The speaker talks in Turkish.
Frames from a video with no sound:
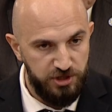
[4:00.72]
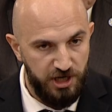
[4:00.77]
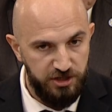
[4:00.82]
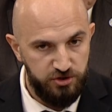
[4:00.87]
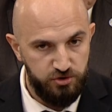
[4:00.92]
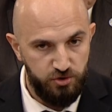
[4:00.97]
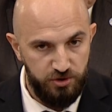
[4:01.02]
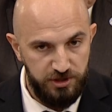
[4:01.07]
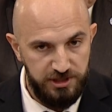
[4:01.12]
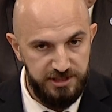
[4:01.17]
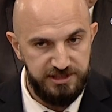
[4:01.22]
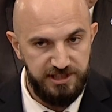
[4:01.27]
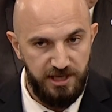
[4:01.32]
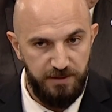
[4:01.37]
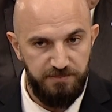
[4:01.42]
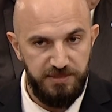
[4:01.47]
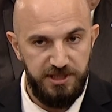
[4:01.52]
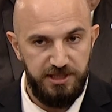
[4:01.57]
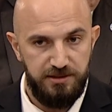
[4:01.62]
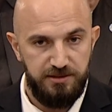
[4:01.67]
ay sonu
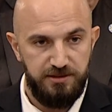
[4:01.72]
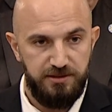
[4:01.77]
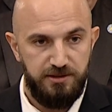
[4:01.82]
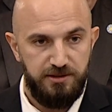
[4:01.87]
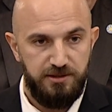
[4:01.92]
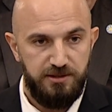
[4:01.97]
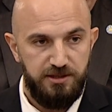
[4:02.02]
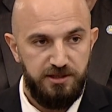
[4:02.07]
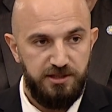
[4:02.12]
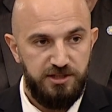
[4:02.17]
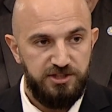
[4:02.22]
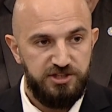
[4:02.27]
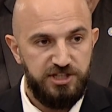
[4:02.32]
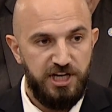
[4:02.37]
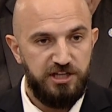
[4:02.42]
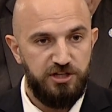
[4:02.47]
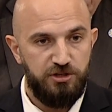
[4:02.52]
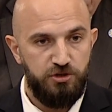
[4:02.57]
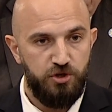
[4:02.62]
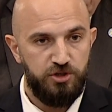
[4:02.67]
insan bir
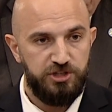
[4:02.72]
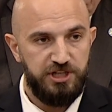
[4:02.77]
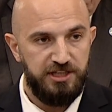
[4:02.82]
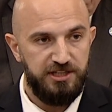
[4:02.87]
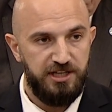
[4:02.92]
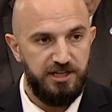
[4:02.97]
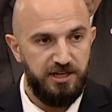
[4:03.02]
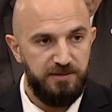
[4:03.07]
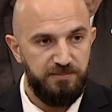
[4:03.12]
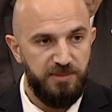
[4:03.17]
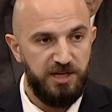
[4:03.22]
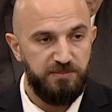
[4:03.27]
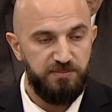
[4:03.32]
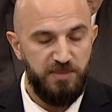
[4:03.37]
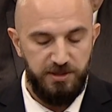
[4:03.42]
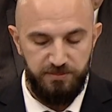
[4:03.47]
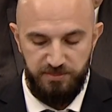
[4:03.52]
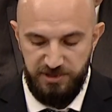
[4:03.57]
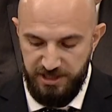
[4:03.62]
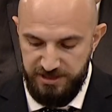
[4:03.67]
çekiliyor kenara
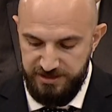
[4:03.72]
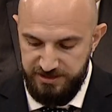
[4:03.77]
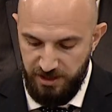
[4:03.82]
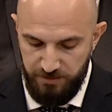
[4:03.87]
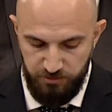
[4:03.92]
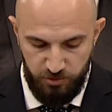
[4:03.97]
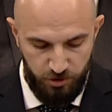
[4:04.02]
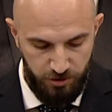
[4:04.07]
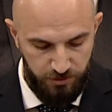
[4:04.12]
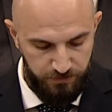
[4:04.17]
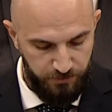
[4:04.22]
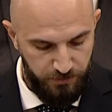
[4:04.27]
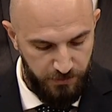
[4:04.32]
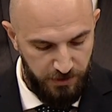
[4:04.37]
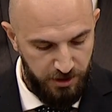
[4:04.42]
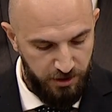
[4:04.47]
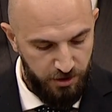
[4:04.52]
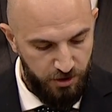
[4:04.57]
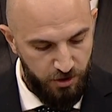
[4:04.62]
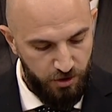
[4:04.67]
bakmak bile istemiyor.
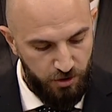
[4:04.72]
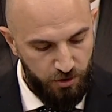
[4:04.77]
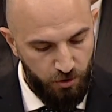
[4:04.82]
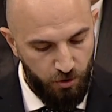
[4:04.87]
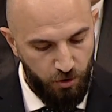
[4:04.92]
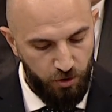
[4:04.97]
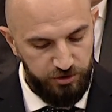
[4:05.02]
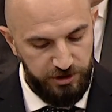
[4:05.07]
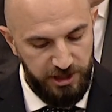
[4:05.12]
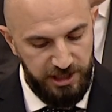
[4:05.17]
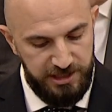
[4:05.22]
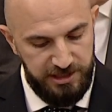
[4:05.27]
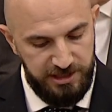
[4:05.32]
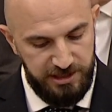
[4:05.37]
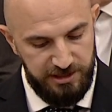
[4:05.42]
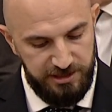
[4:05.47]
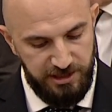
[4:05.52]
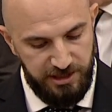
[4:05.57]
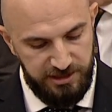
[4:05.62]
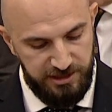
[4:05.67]
Onunla
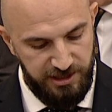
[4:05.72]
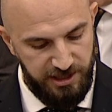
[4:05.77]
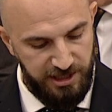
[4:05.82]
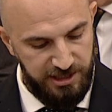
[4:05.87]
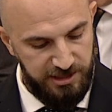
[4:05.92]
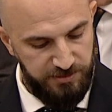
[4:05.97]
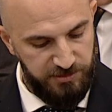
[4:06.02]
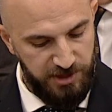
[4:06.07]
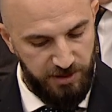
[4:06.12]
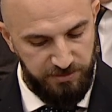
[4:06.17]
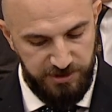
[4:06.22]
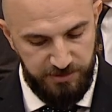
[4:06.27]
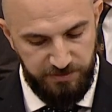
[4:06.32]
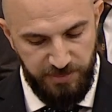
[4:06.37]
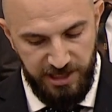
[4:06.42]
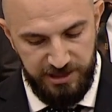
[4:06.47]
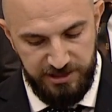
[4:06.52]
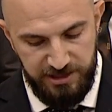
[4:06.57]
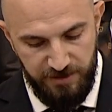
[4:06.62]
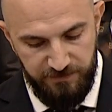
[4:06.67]
ilgili de yine elimde bir
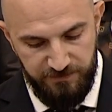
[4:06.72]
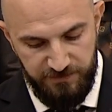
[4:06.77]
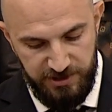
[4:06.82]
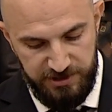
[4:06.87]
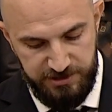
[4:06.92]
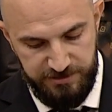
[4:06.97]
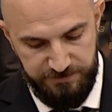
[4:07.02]
belgem var.